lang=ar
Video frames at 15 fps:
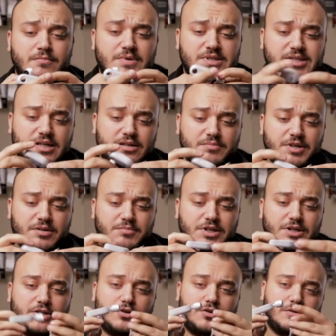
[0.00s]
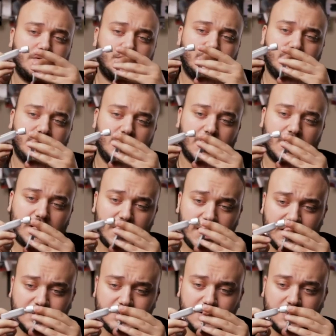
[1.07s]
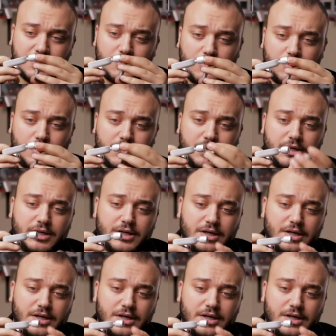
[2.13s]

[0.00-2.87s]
بس أنا بهمني إنه القاعدة اللي هون